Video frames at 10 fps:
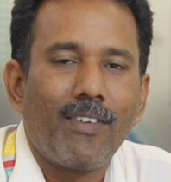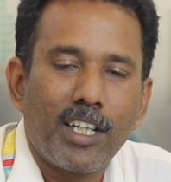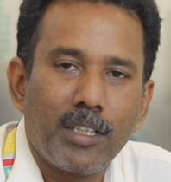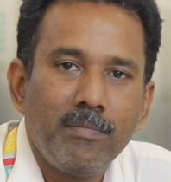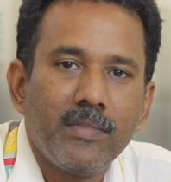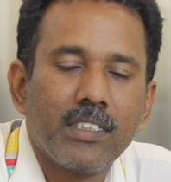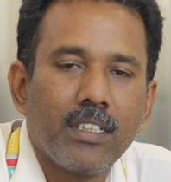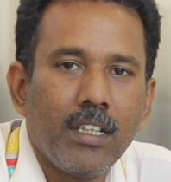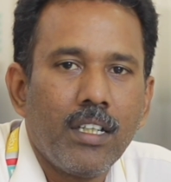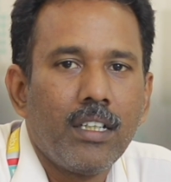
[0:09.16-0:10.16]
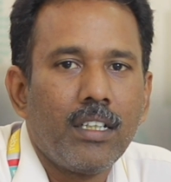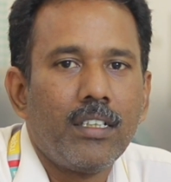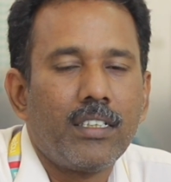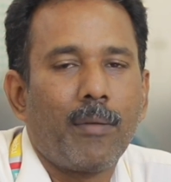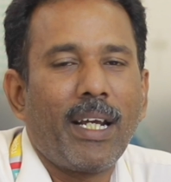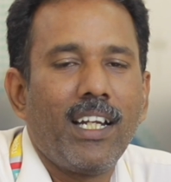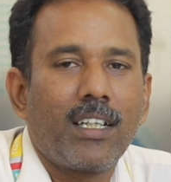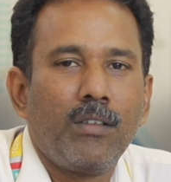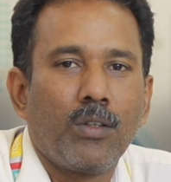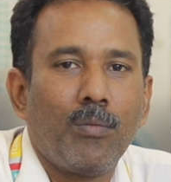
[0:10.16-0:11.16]
வணக்கம் நம்ம
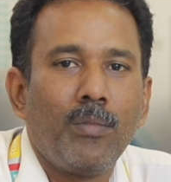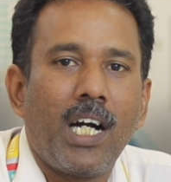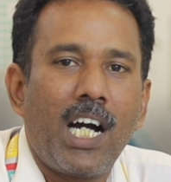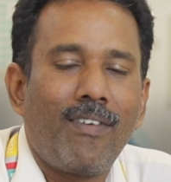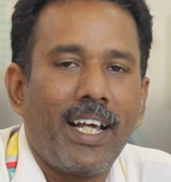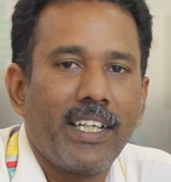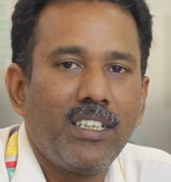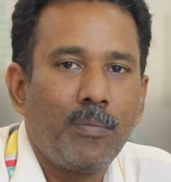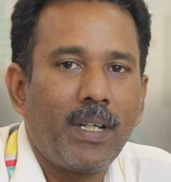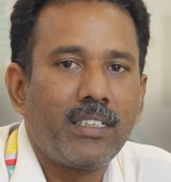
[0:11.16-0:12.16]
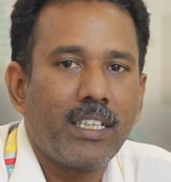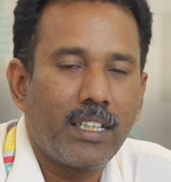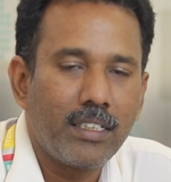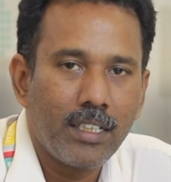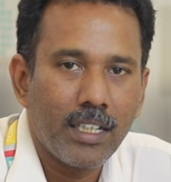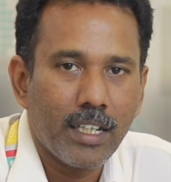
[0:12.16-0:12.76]
எல்லாரும் ரொம்ப ஆவலாக எதிர்பார்த்துக்கிட்டு இருந்த